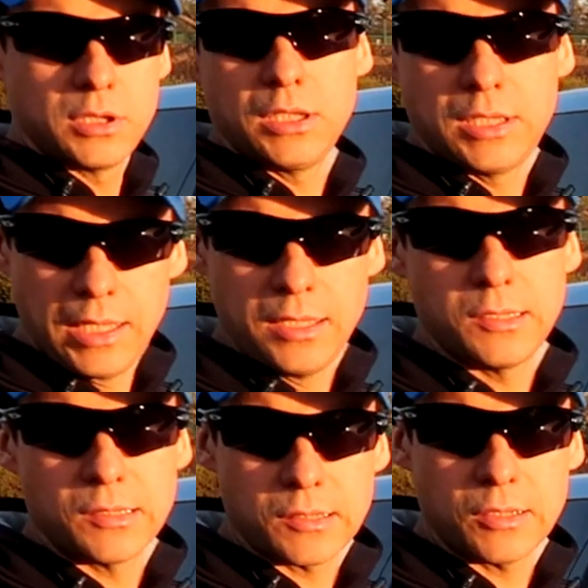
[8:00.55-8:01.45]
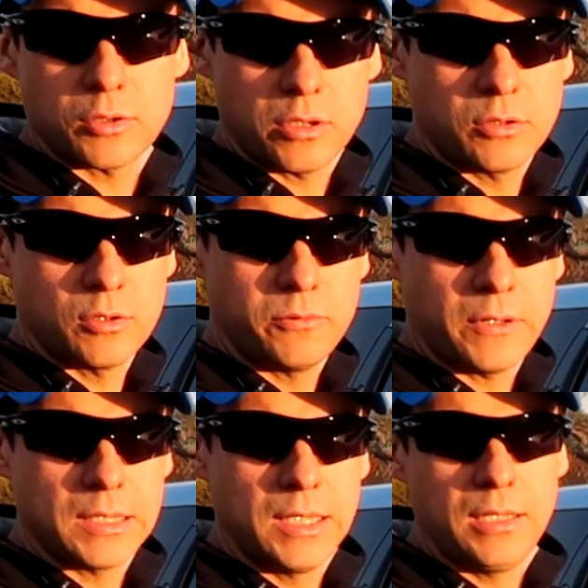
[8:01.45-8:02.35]
que tem esses acessórios que eu
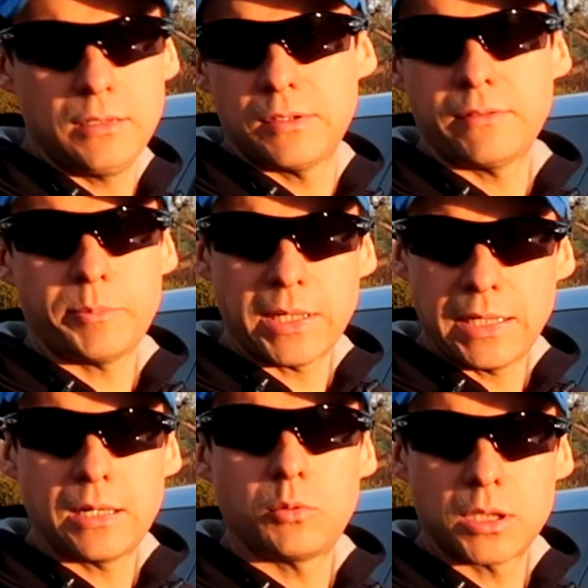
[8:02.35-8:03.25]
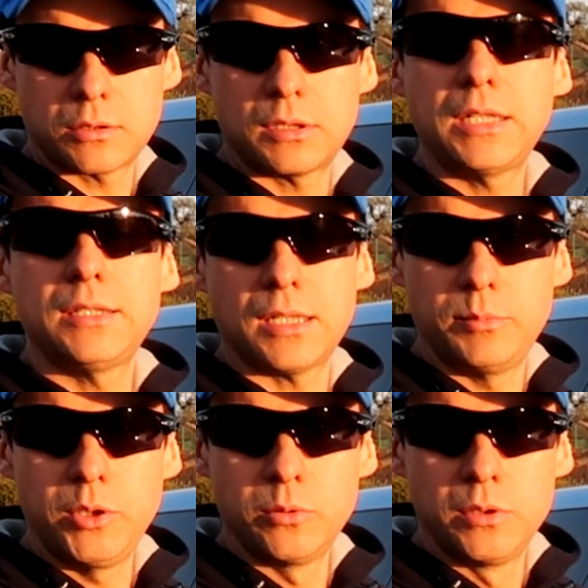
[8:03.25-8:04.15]
falei, você vai pagar quanto? 30
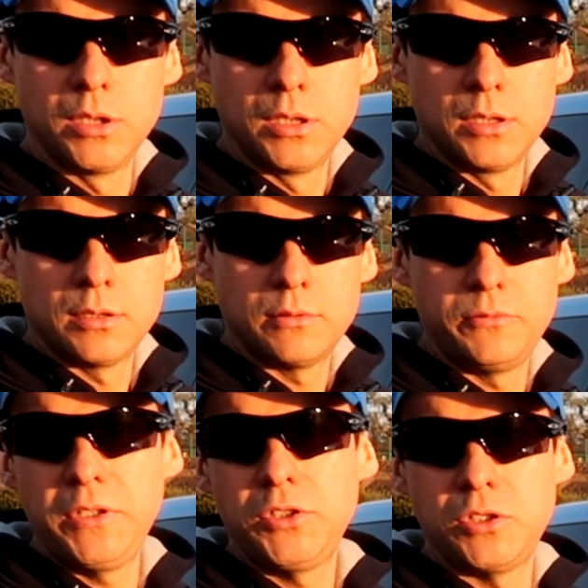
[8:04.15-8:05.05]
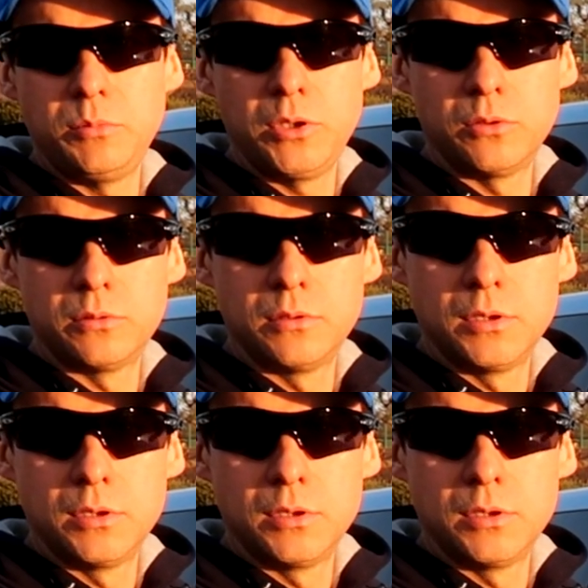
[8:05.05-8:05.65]
mil? 20 mil?